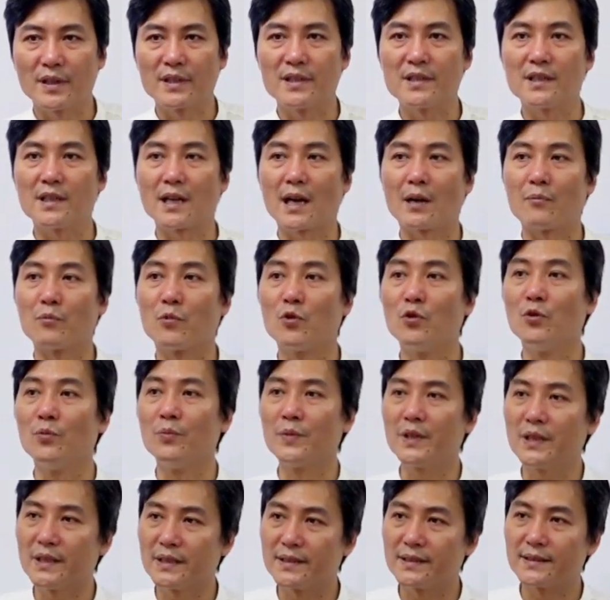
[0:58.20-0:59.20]
về chữa cảm
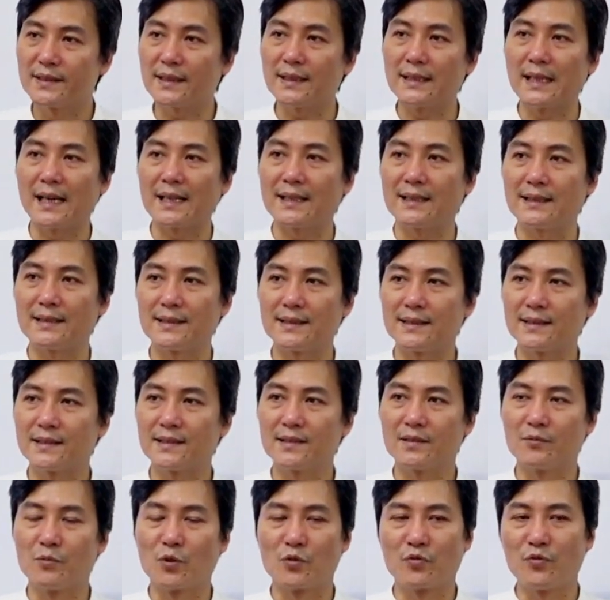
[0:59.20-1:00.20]
cúm rất nhanh,
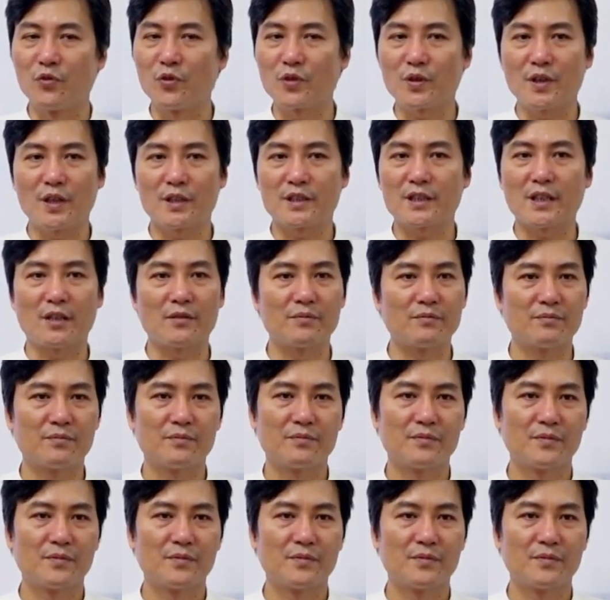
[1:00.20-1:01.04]
một phút là xong.